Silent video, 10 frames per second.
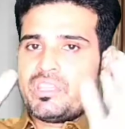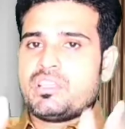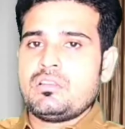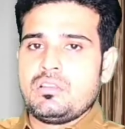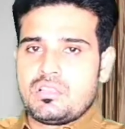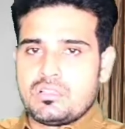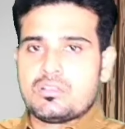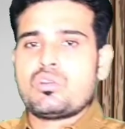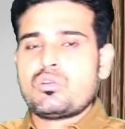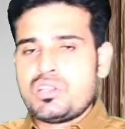মেডিকেল
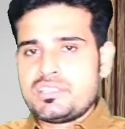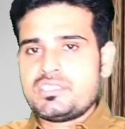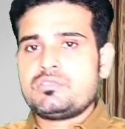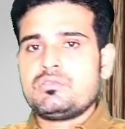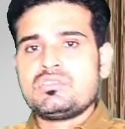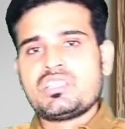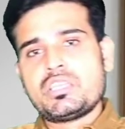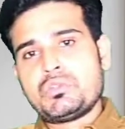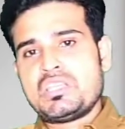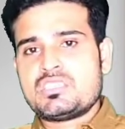কলেজের জন্য সে
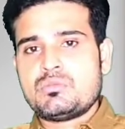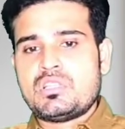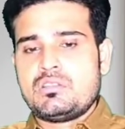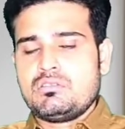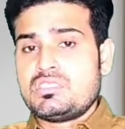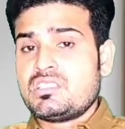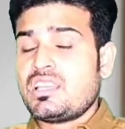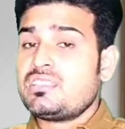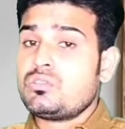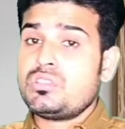কিন্তু এলিজিবেল তো
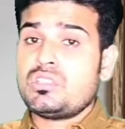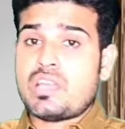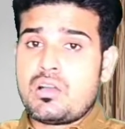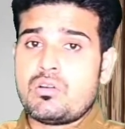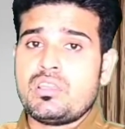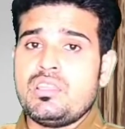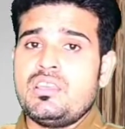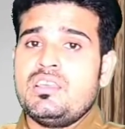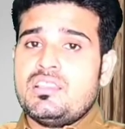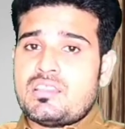সেটা যদি না হয়
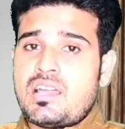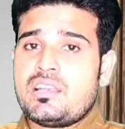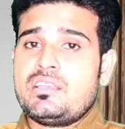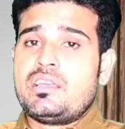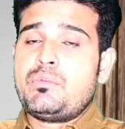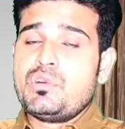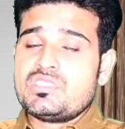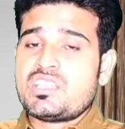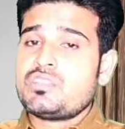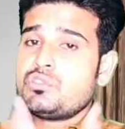তার এবং
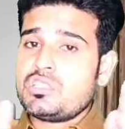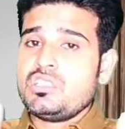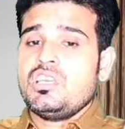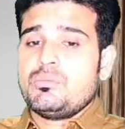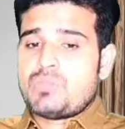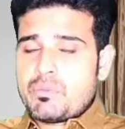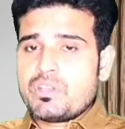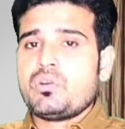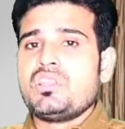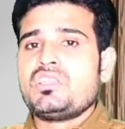সে যদি
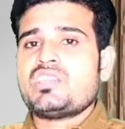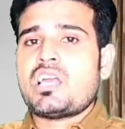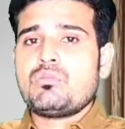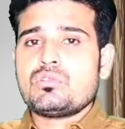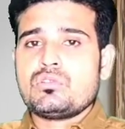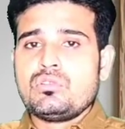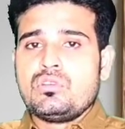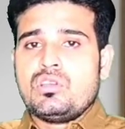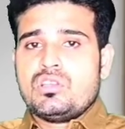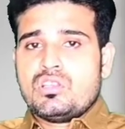প্রাইভেট কলেজে যাওয়ার মতন
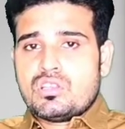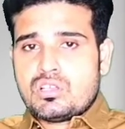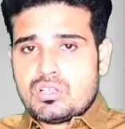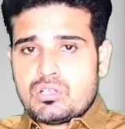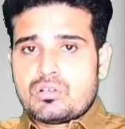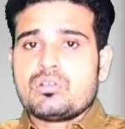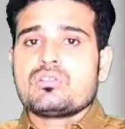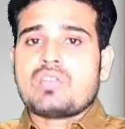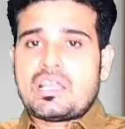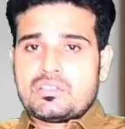
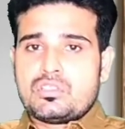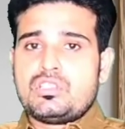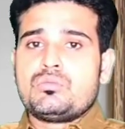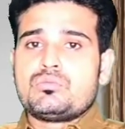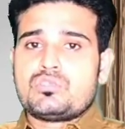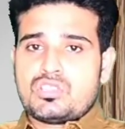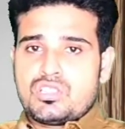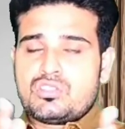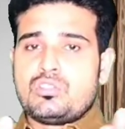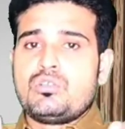তার যদি
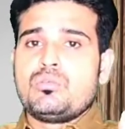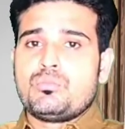যথাযথ